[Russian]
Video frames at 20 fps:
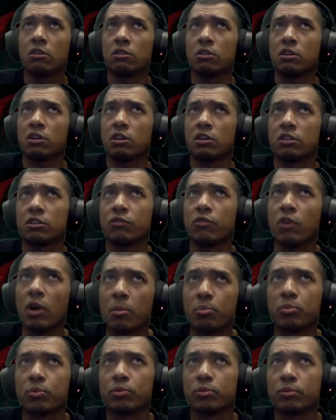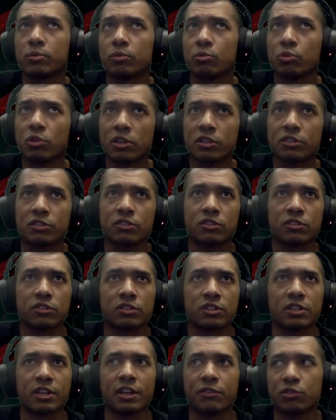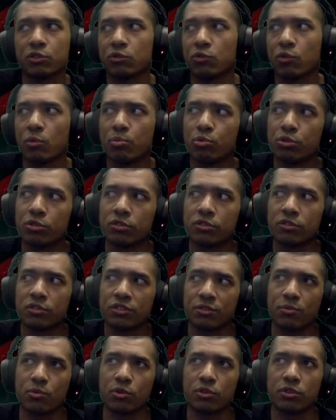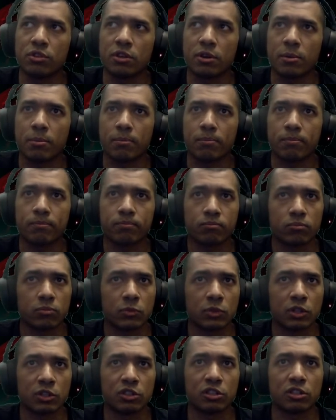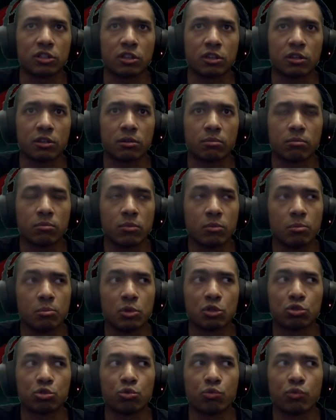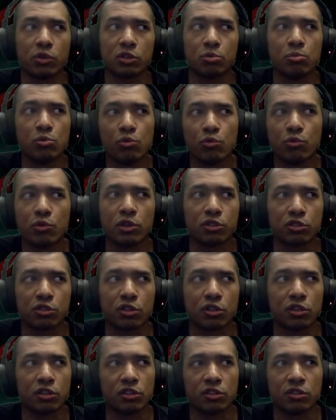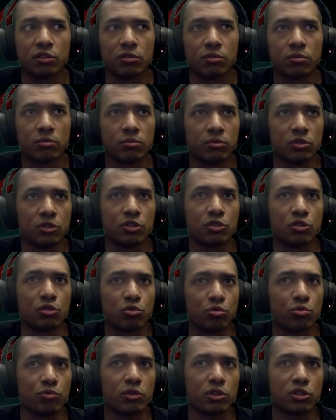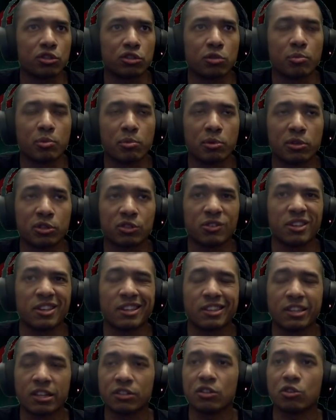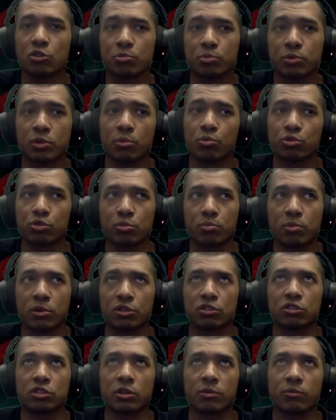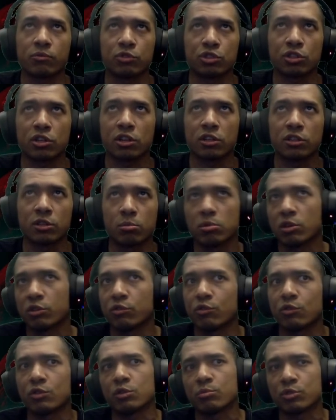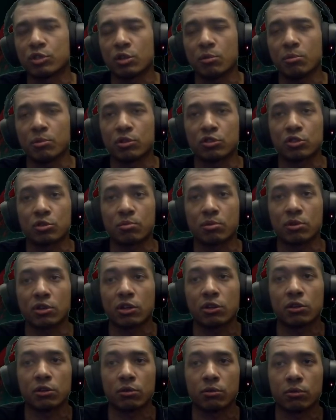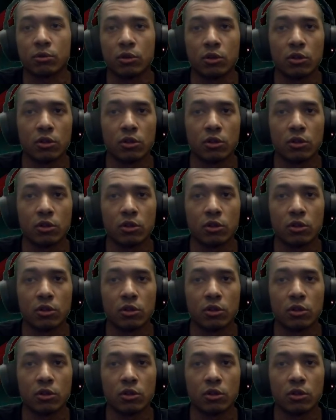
А, твап у нас, скорее всего, будет сегодня где-то между 8 вечера и 10 вечера по Москве, я надеюсь, потому что Банжи там вчера на благотворительном стриме насобирала